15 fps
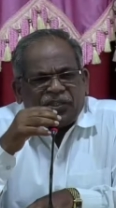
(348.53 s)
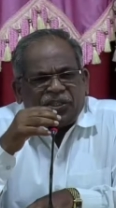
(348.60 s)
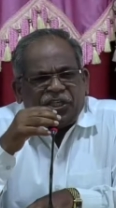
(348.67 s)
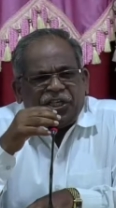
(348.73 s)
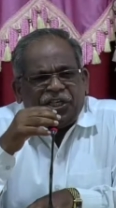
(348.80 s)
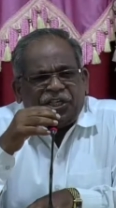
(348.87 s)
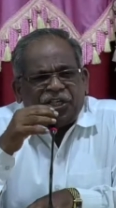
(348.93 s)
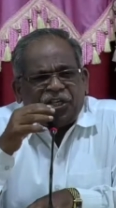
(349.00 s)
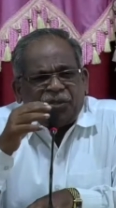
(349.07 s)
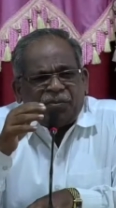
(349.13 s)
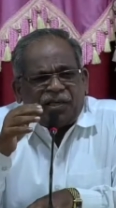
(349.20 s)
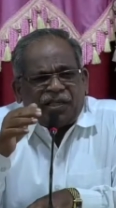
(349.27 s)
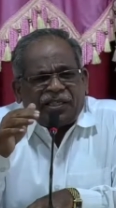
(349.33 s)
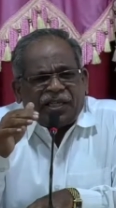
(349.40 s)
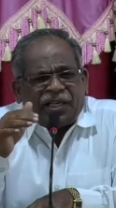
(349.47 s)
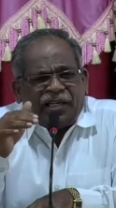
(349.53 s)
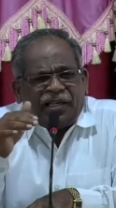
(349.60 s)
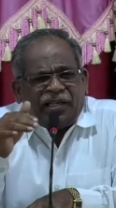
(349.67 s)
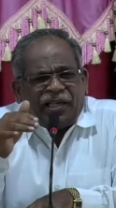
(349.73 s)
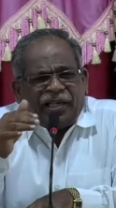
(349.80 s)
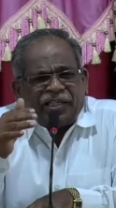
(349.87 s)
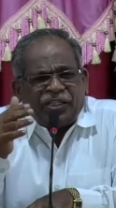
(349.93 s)
చీటికి మాటికి
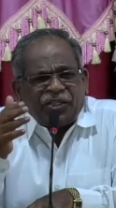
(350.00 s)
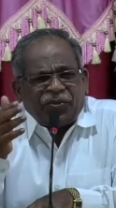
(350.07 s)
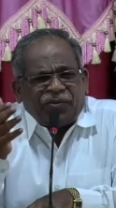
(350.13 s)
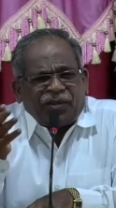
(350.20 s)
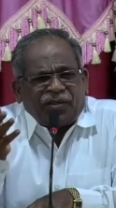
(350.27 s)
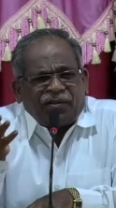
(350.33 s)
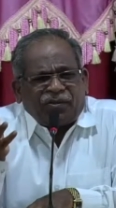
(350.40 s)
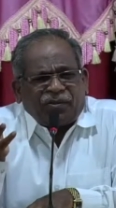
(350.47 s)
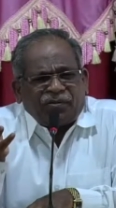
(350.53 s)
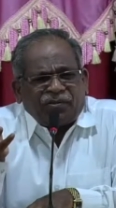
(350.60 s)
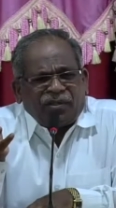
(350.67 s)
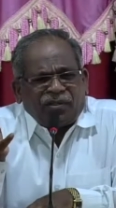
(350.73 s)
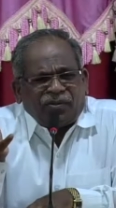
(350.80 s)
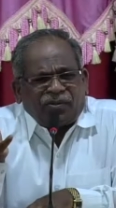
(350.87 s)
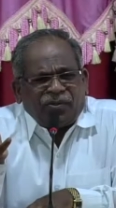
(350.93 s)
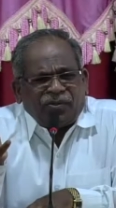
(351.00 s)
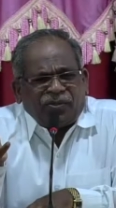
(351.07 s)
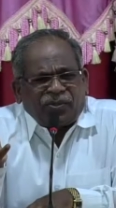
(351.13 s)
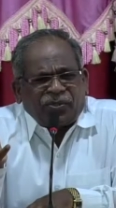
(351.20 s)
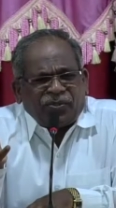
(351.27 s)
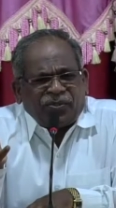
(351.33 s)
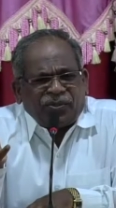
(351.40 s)
లేచి వెళ్లకుండా
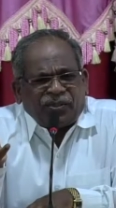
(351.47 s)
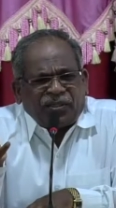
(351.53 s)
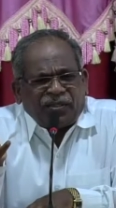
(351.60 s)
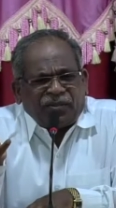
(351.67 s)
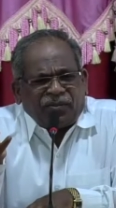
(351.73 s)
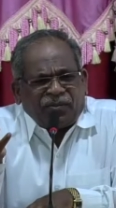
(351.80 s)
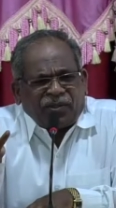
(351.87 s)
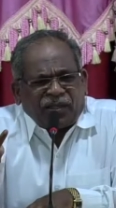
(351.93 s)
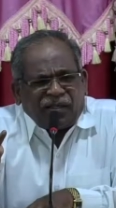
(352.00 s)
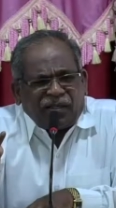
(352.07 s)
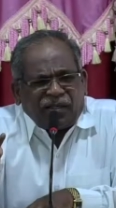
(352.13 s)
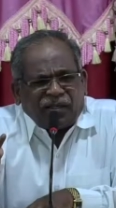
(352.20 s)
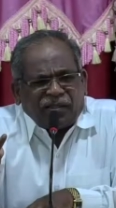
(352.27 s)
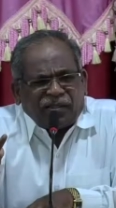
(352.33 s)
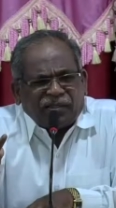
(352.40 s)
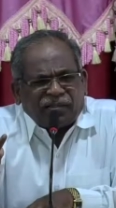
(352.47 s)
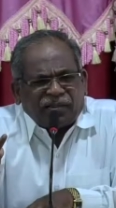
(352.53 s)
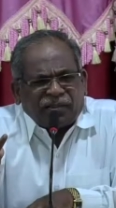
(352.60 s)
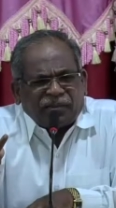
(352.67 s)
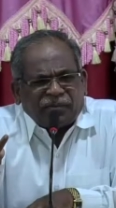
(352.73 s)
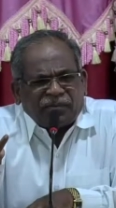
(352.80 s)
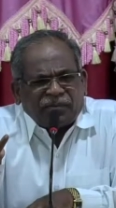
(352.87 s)
కూర్చుండుట ఒక ఆరాధన